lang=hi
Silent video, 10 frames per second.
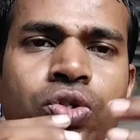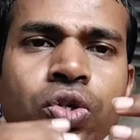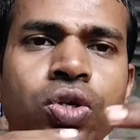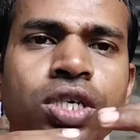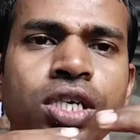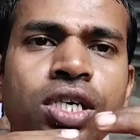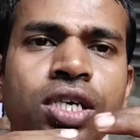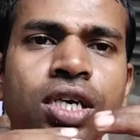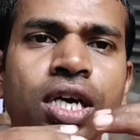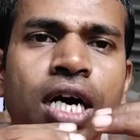जो कि
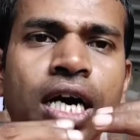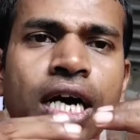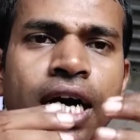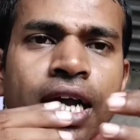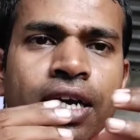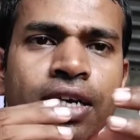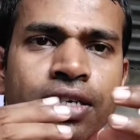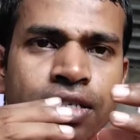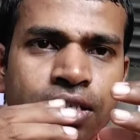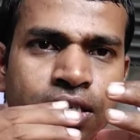अगर
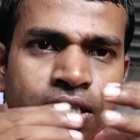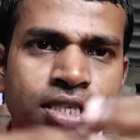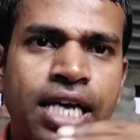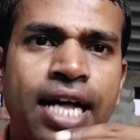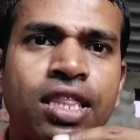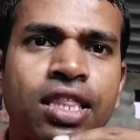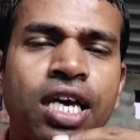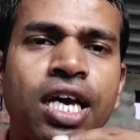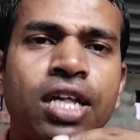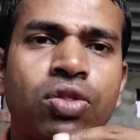जानते
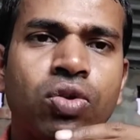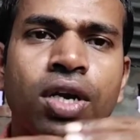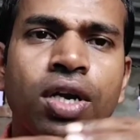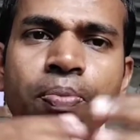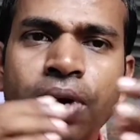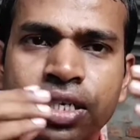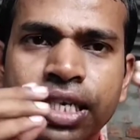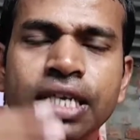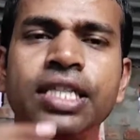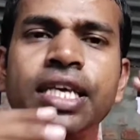हैं तो नंबर
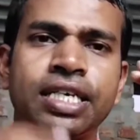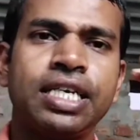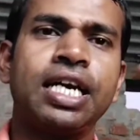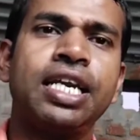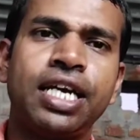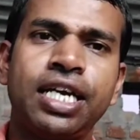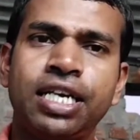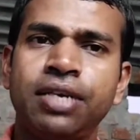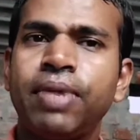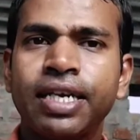सही देखे जाएगा
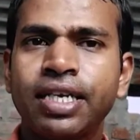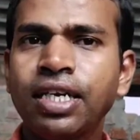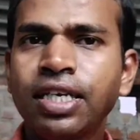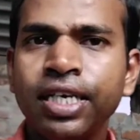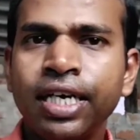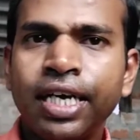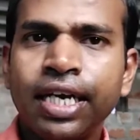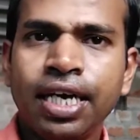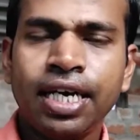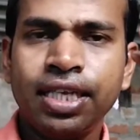नेगेटिव मार्किंग
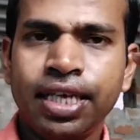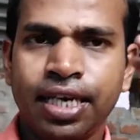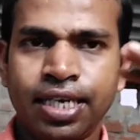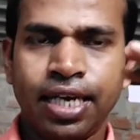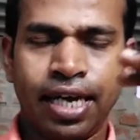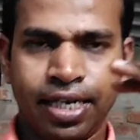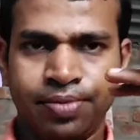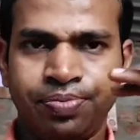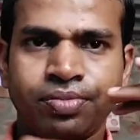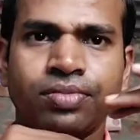नहीं देखे जाएगा
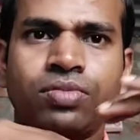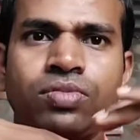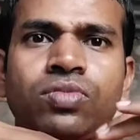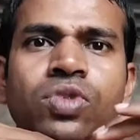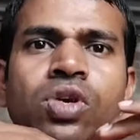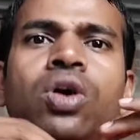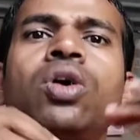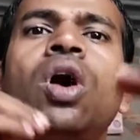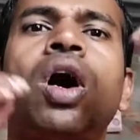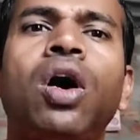
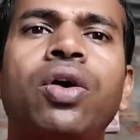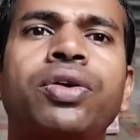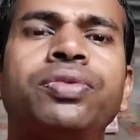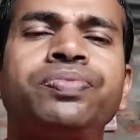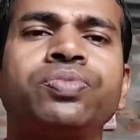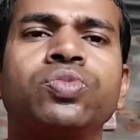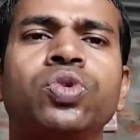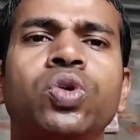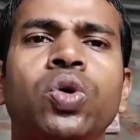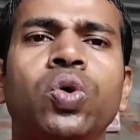और
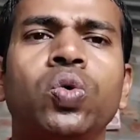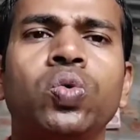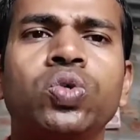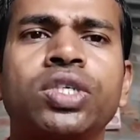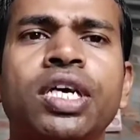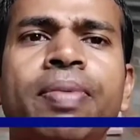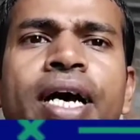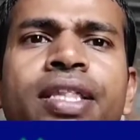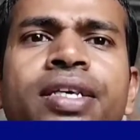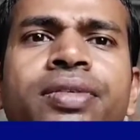उसके
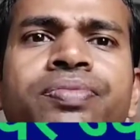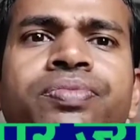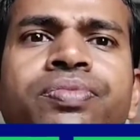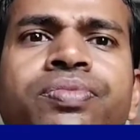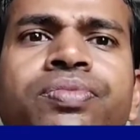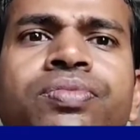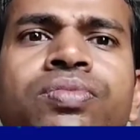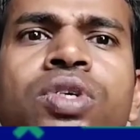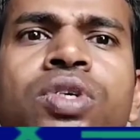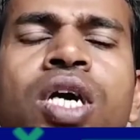बाद
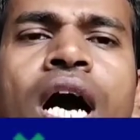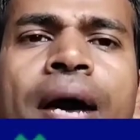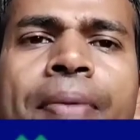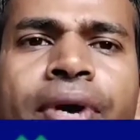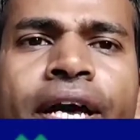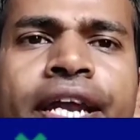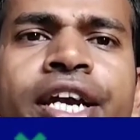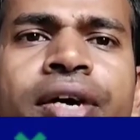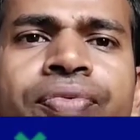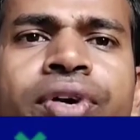आप
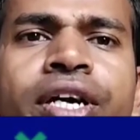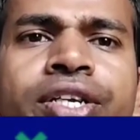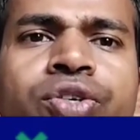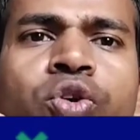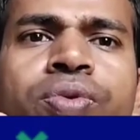करेंट अफेयर्स जो